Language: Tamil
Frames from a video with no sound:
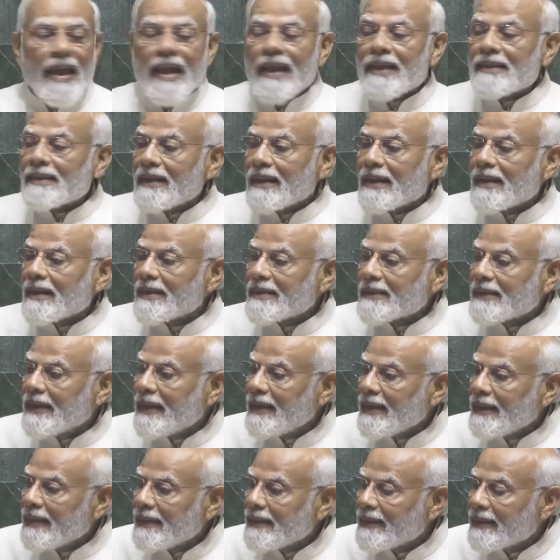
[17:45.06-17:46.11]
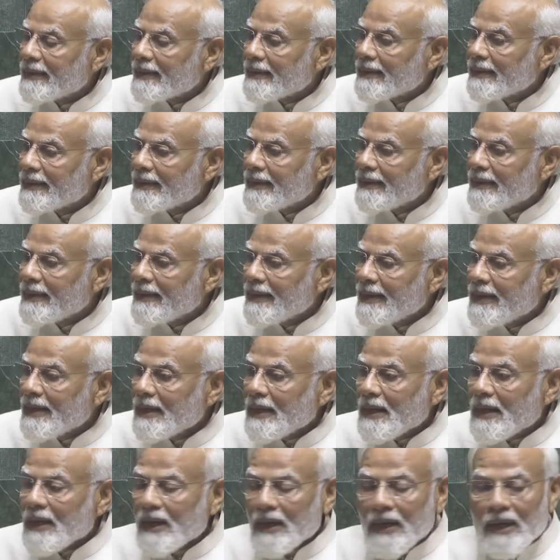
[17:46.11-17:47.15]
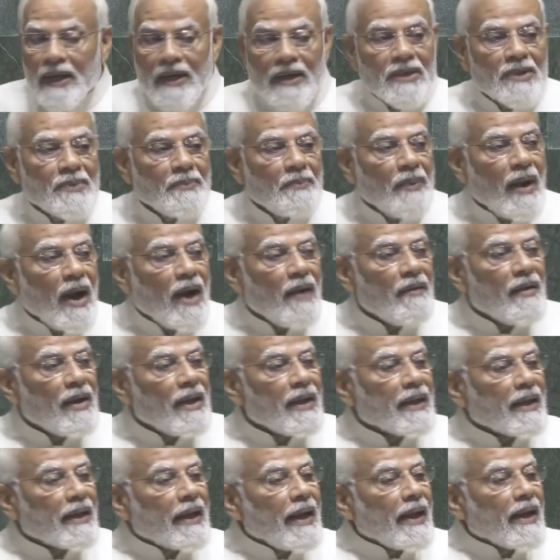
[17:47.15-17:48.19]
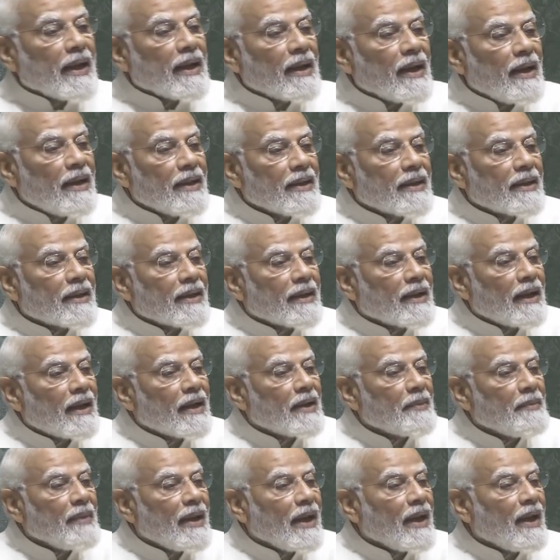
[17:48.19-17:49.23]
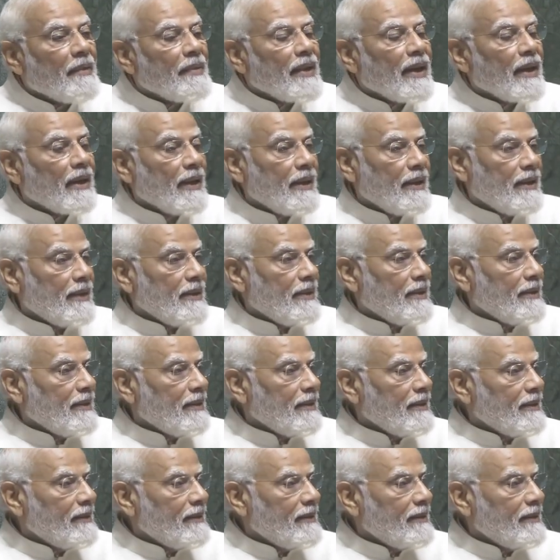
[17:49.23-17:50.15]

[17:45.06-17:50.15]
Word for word: ஒரு வகையிலே பார்த்தால் இந்த கட்டிடத்தின் ஒவ்வொரு அணுவிலும்